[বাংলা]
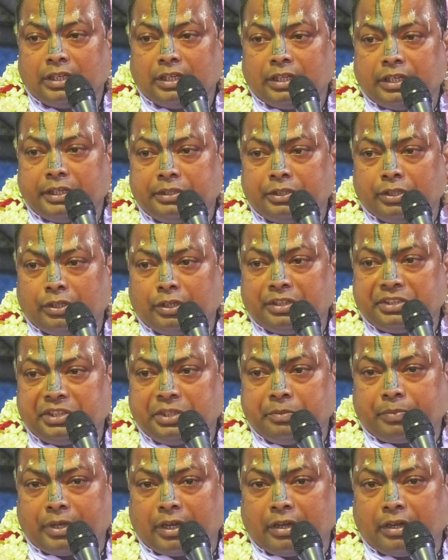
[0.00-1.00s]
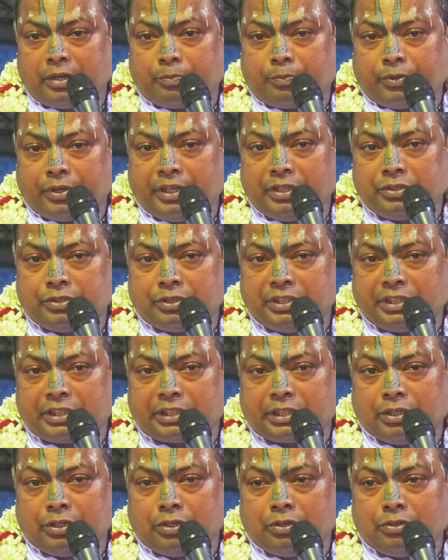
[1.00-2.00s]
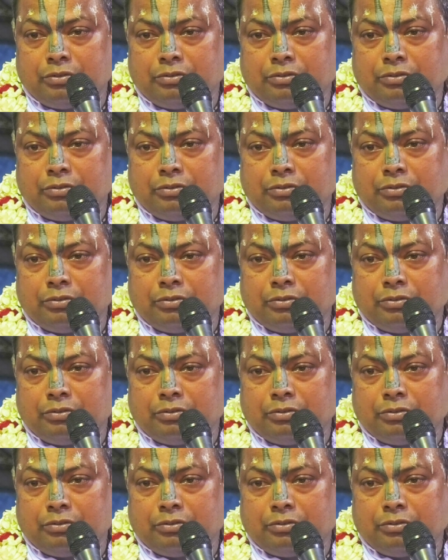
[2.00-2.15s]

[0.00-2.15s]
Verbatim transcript: এই দেহটি পাওয়ার পরে যদি কেউ